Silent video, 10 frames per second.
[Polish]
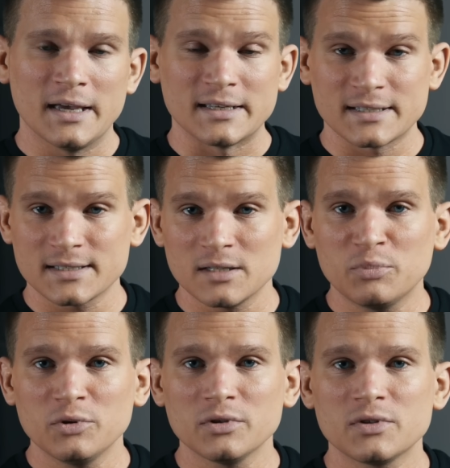
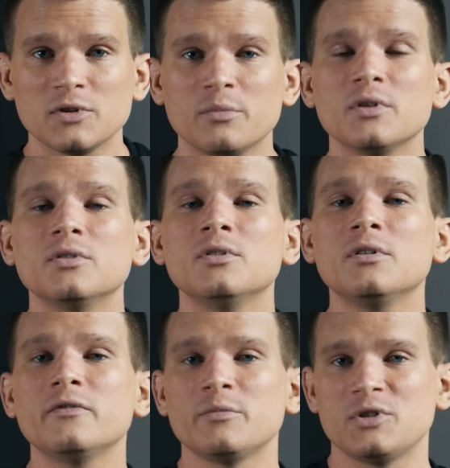zastępując ją
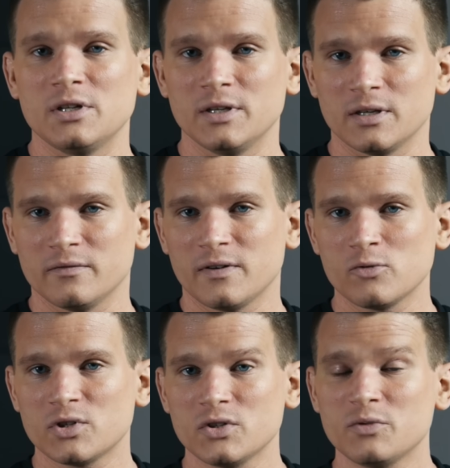nowym silnikiem
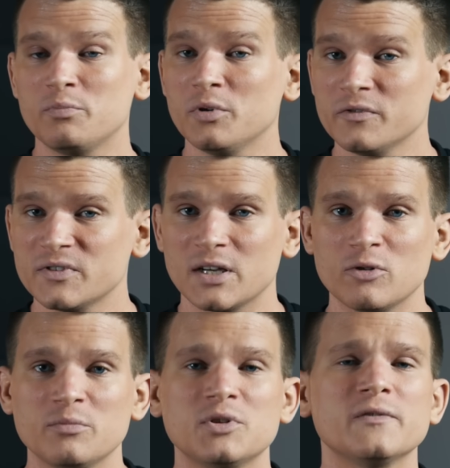V6
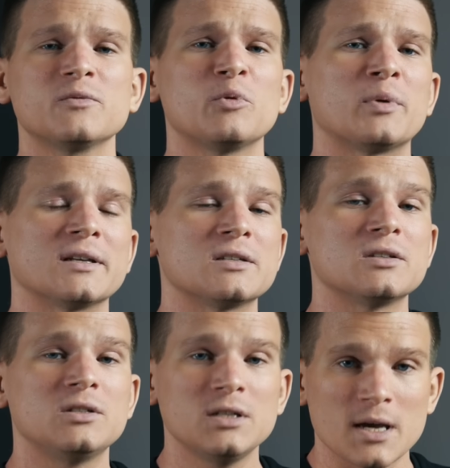powstałym przy współpracy
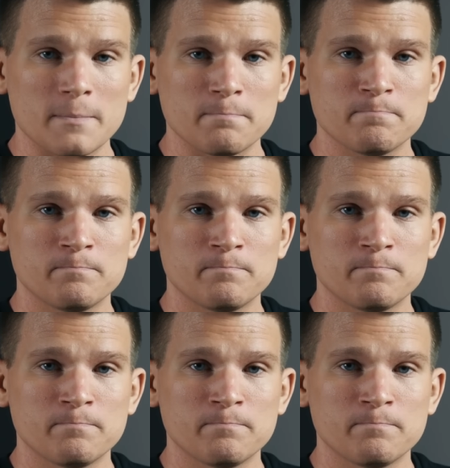z GM.